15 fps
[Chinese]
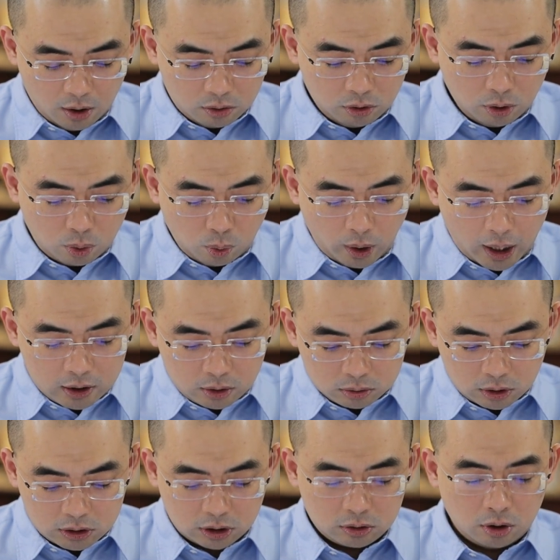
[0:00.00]
所以胡海
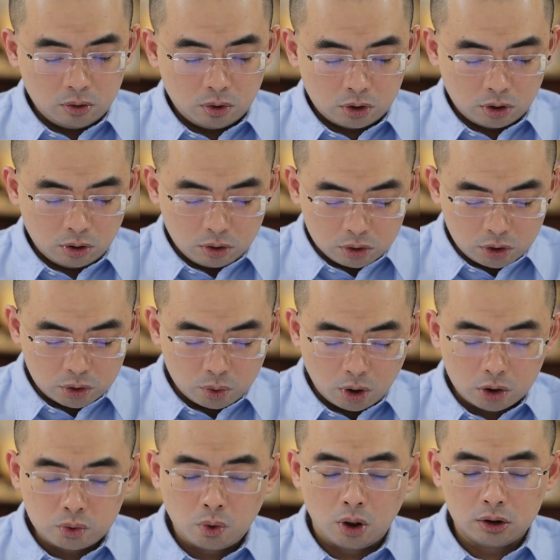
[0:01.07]
洲呢，请了律师，律师
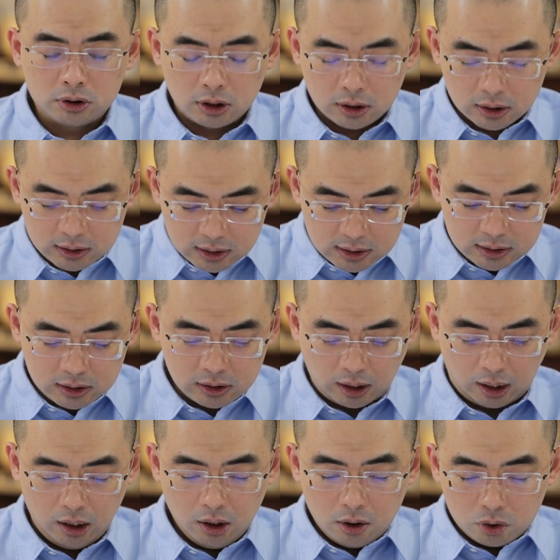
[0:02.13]
说说这个信息
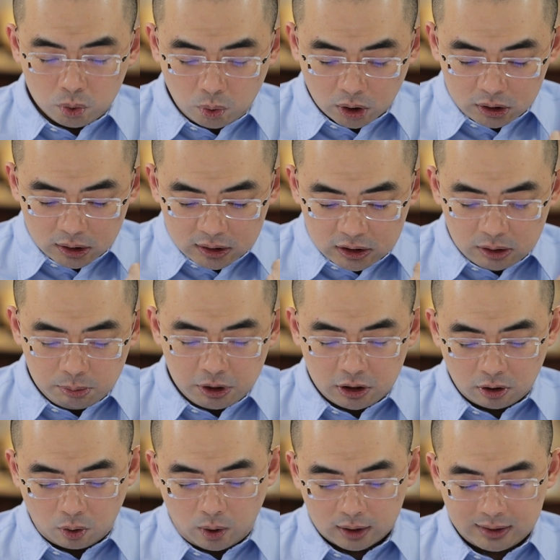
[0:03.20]
呢，如果是机
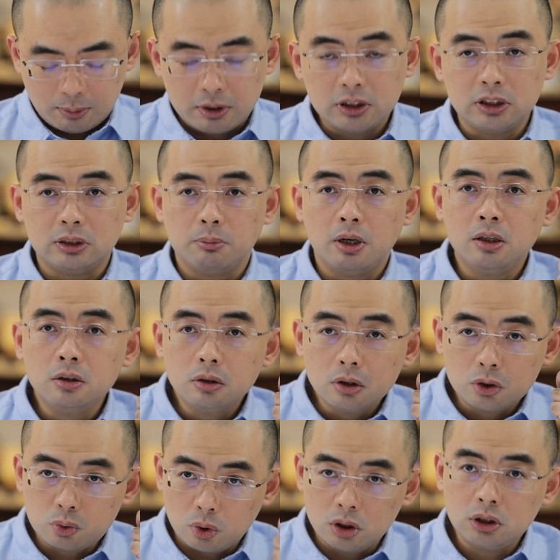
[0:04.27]
密的话，那么你们
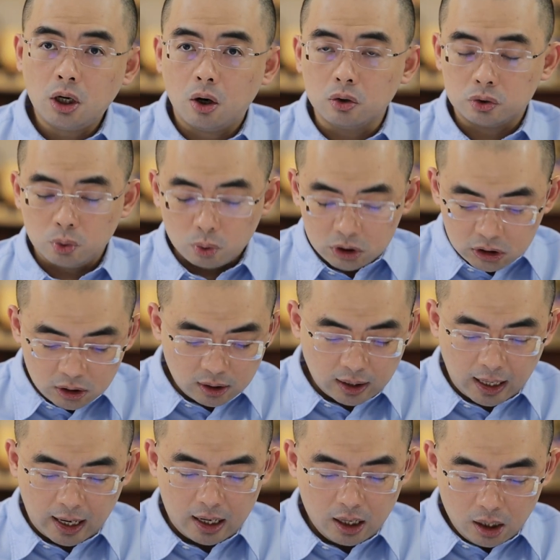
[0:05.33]
学校就应
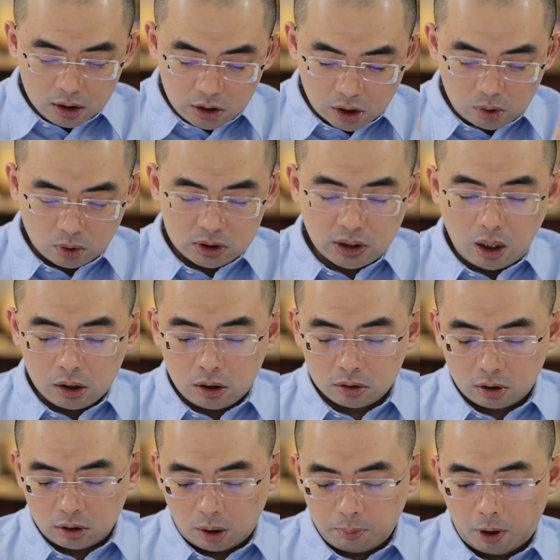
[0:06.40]
该要有相应
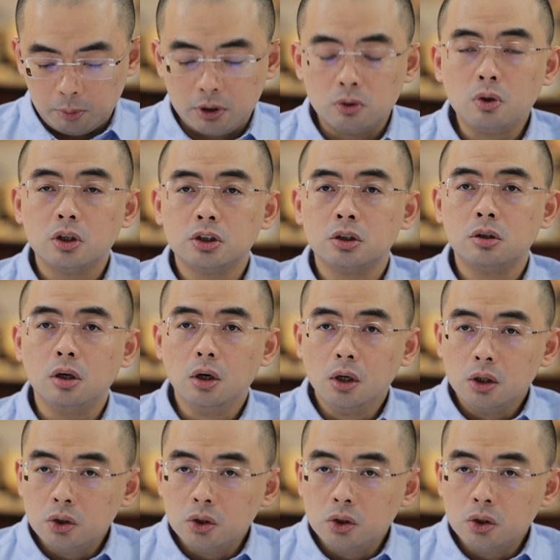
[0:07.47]
的呢保密措施。